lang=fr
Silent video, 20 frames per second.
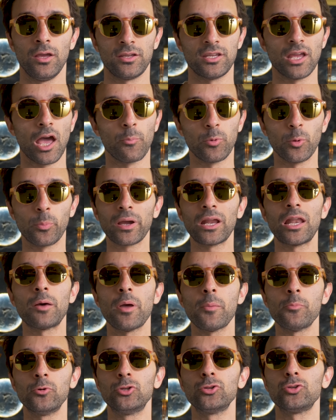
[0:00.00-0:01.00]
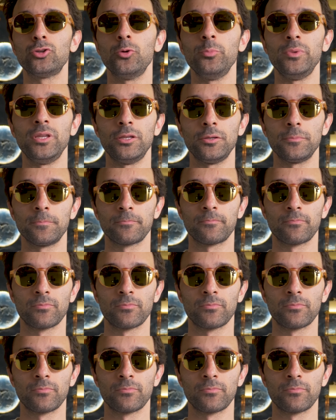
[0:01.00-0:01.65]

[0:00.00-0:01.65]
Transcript: qui a à peu près la même autonomie.